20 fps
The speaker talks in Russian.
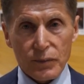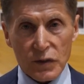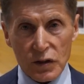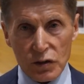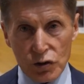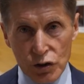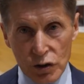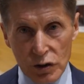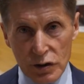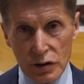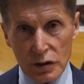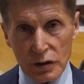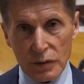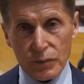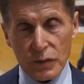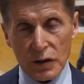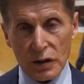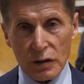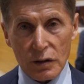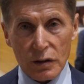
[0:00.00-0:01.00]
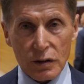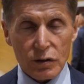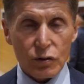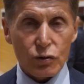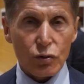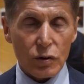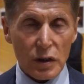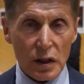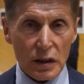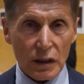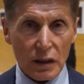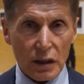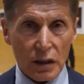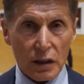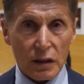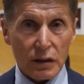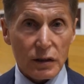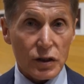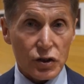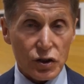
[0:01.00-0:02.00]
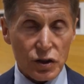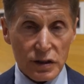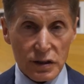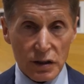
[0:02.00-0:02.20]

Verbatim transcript: жизни и не только края нашей